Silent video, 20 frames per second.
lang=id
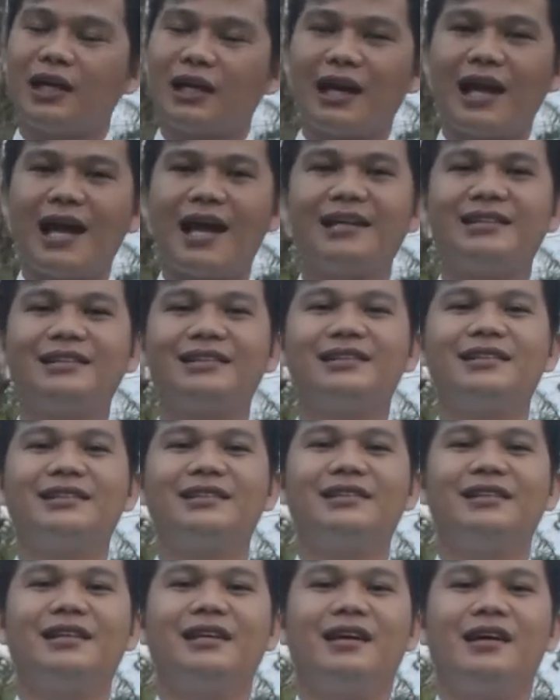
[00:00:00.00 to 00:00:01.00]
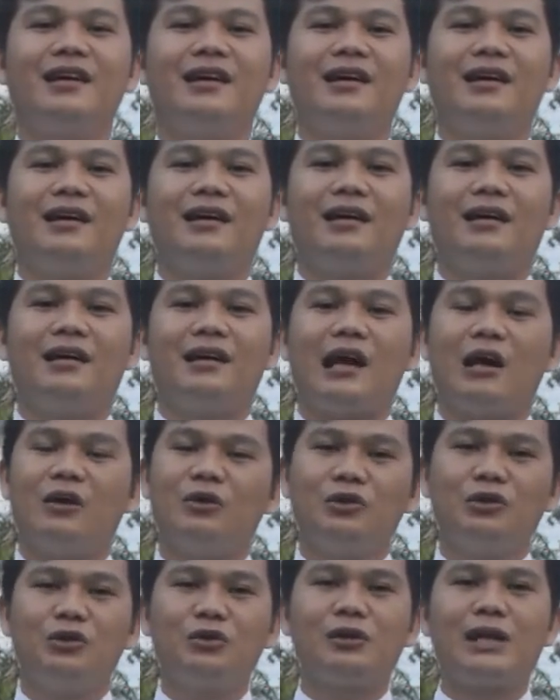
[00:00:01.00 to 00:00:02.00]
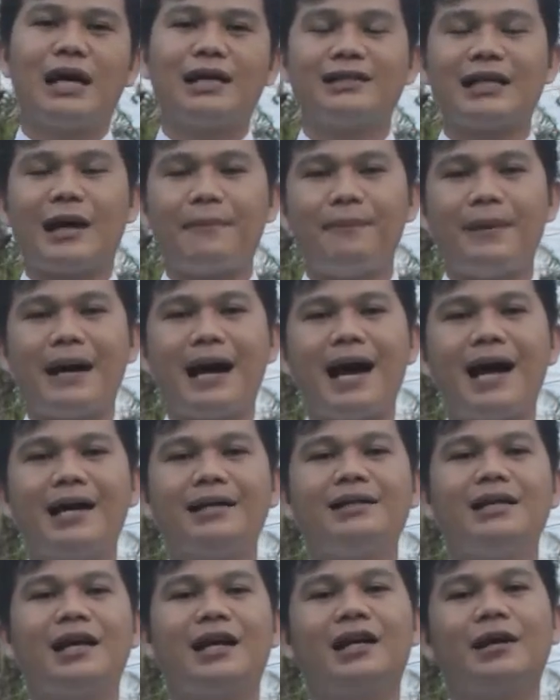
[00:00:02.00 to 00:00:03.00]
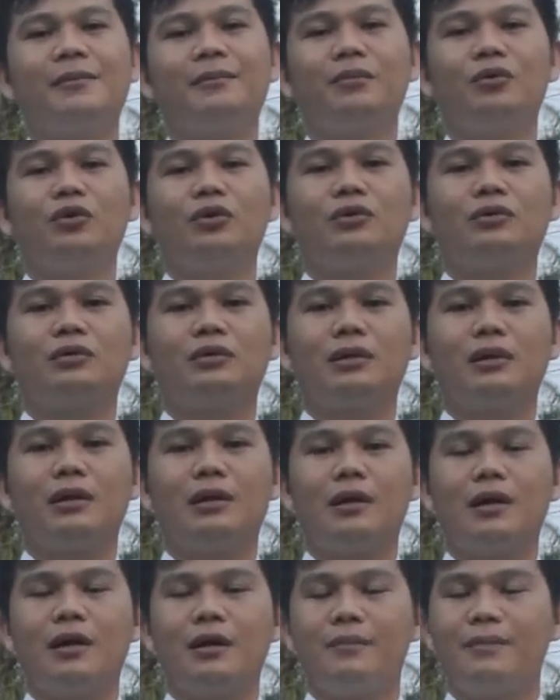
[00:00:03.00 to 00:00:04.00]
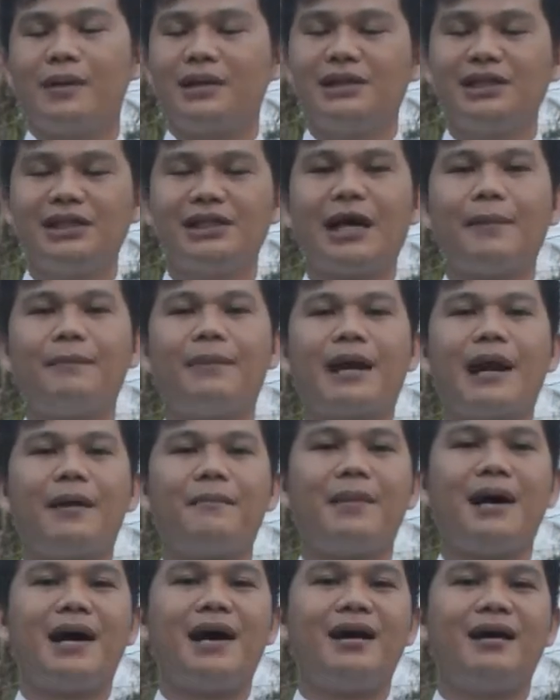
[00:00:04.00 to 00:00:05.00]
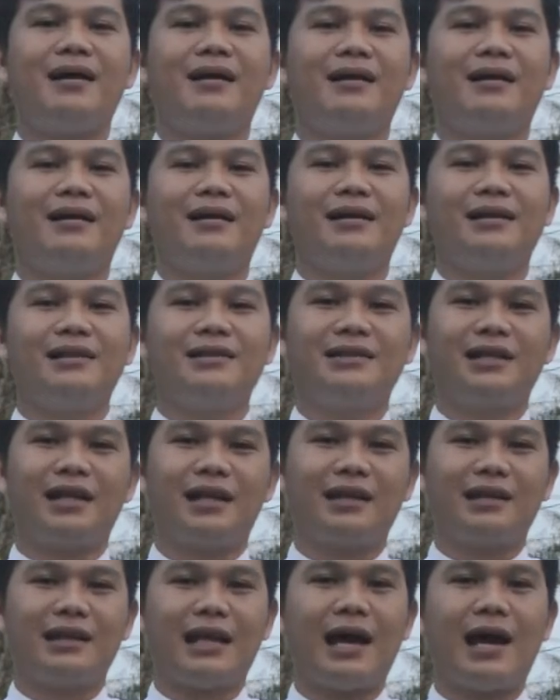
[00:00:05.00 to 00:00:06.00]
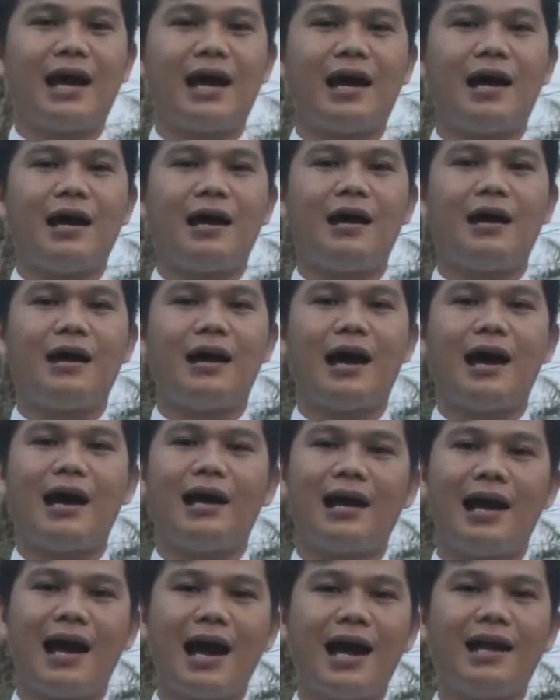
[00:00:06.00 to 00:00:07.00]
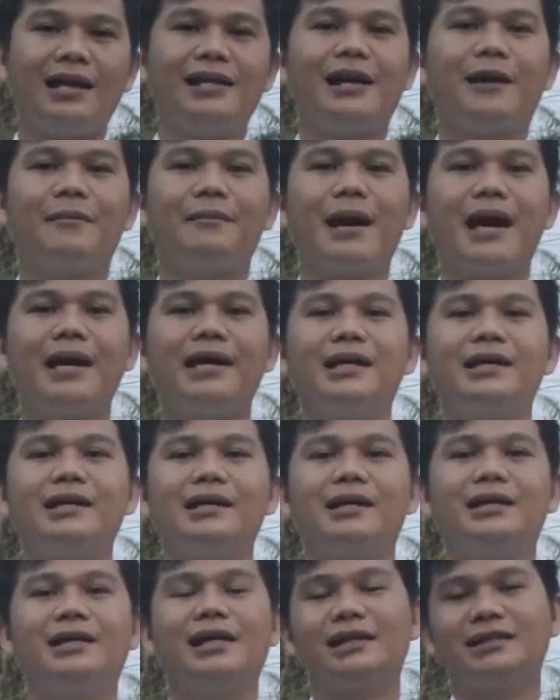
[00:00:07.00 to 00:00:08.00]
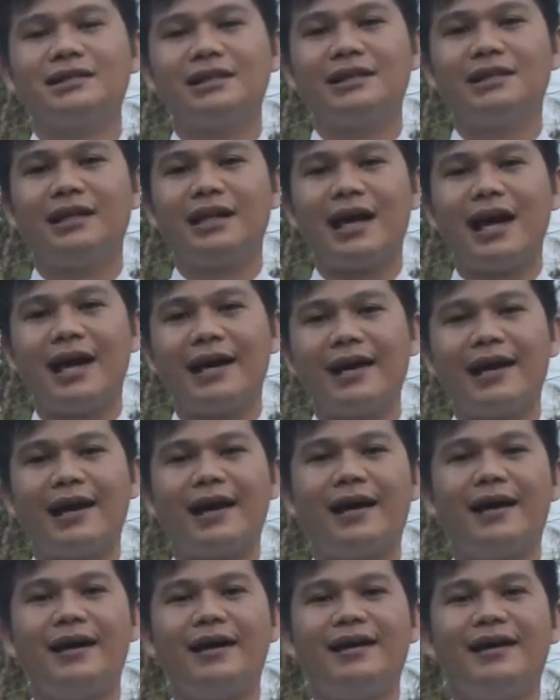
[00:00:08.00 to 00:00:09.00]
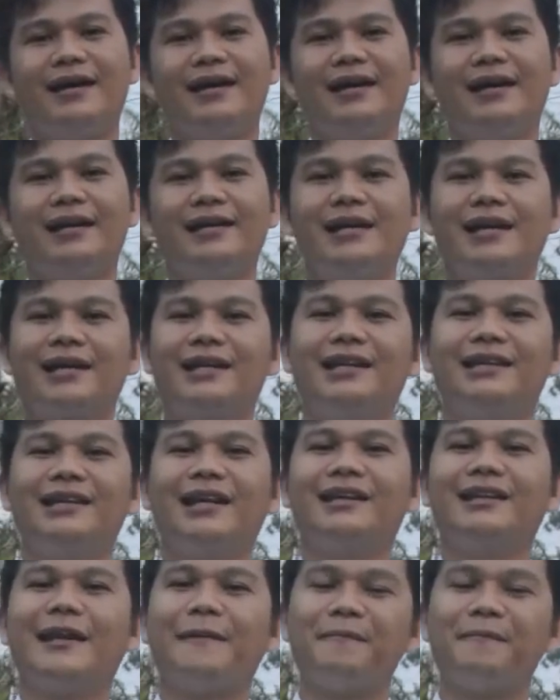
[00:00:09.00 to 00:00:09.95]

ikhlas, lalu juga sapaan yang lembut, bersikap ramah, serta hal-hal yang baik, yang sederhana, yang kita